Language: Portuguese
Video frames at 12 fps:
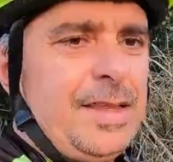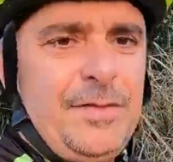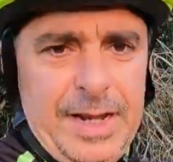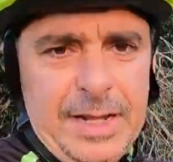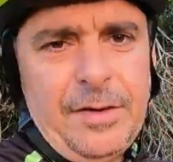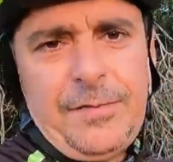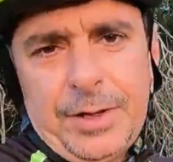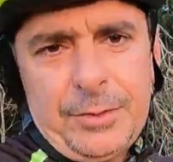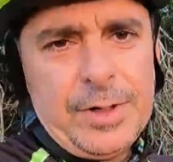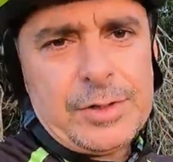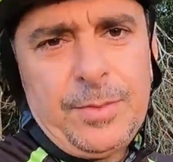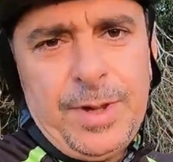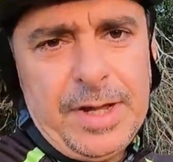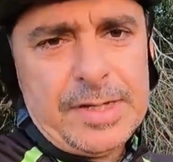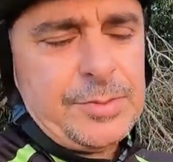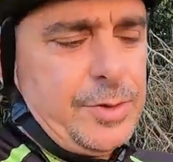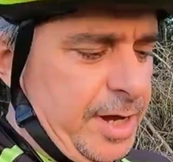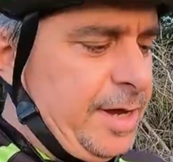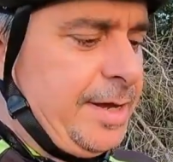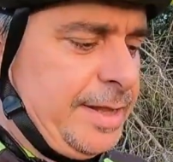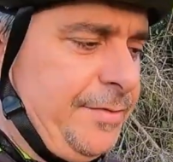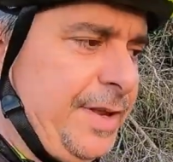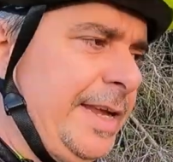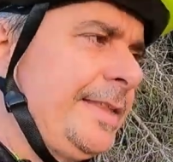deveria ter feito isso mesmo, né?
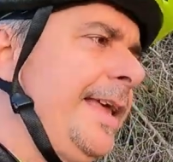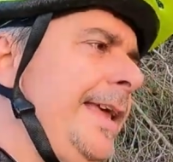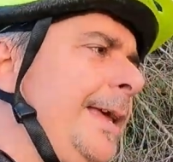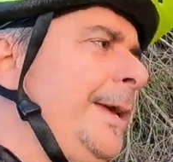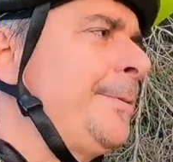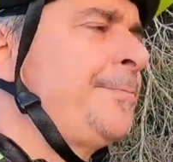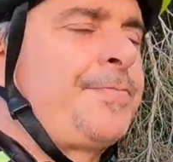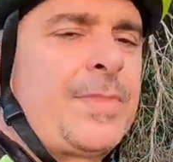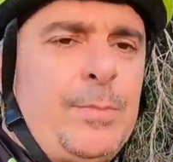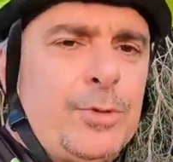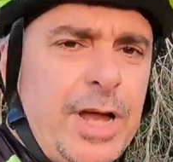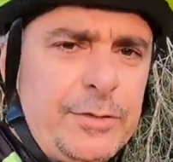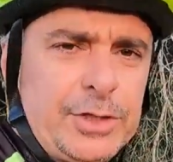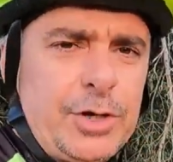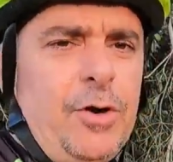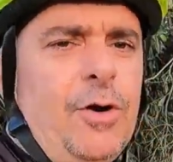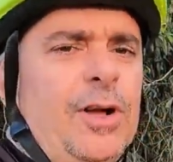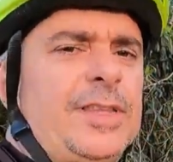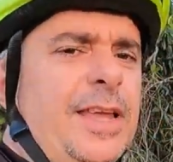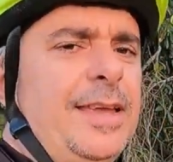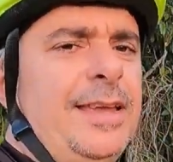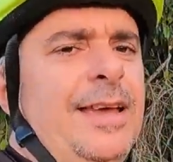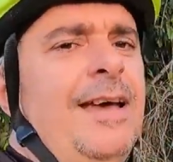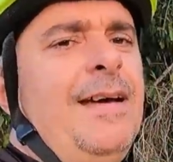Deveria ter mudado de rota
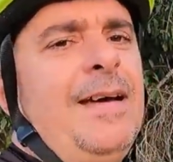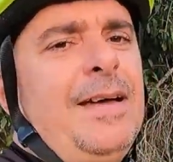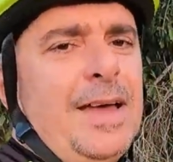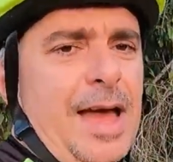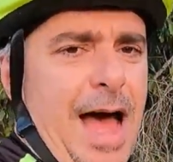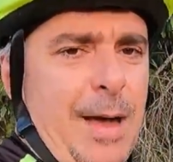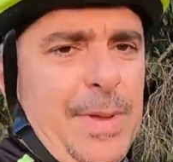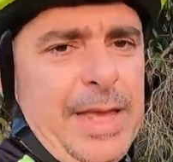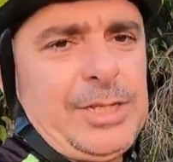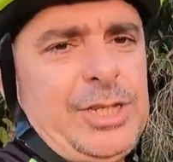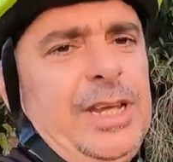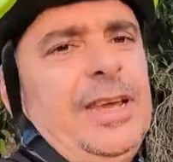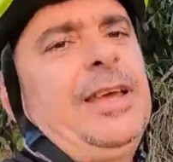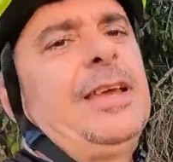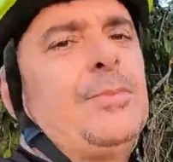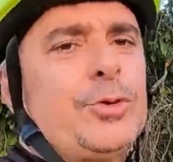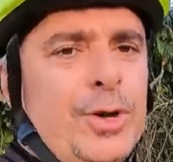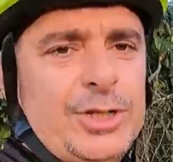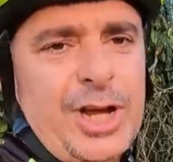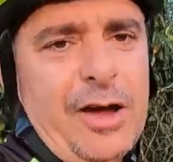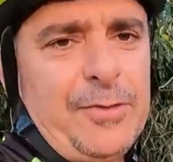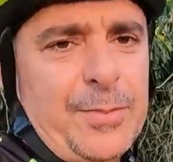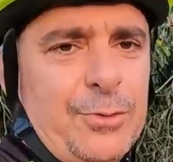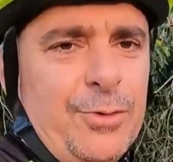e a mente mudou a
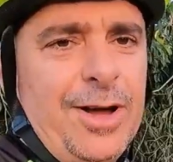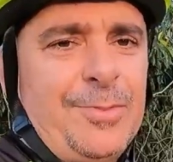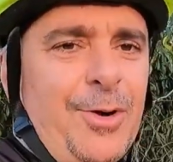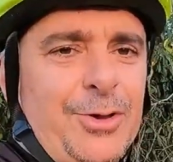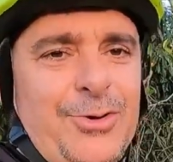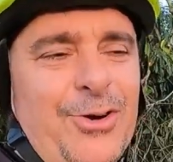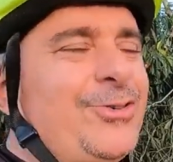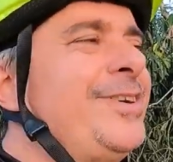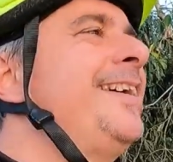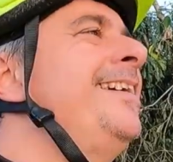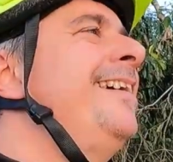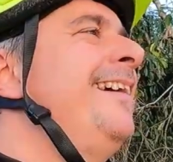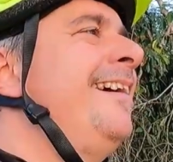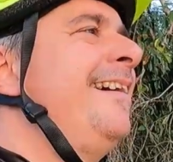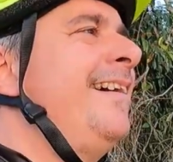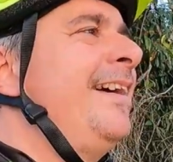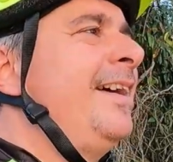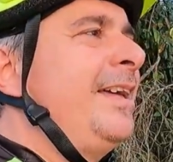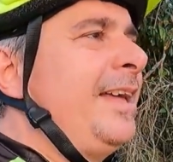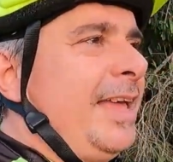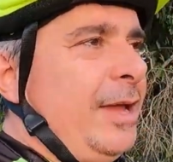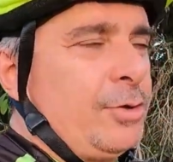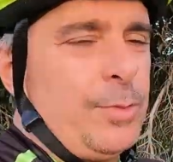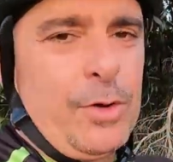chave para o modo on.
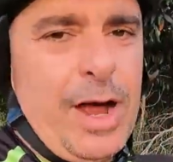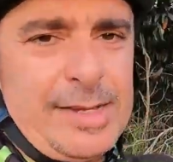Eu, no meu